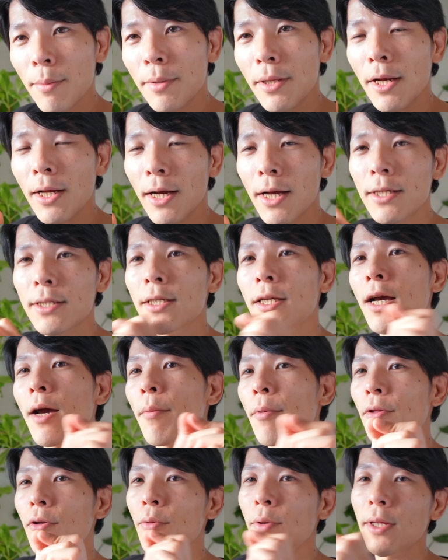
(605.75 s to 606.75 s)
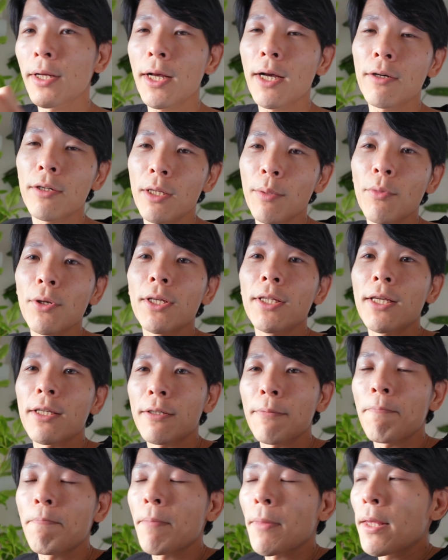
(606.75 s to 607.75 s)
みたいな感じで紙の上に書くでもいいで
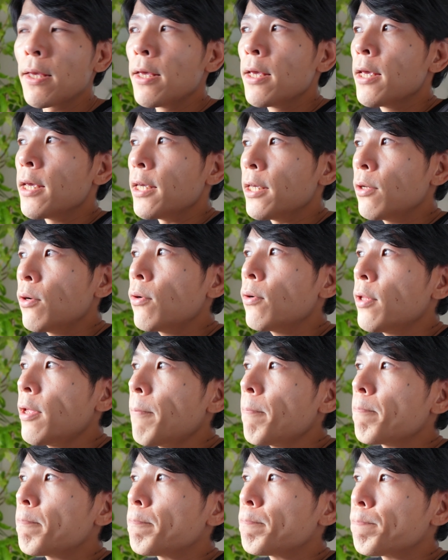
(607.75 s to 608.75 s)
す。いろいろね、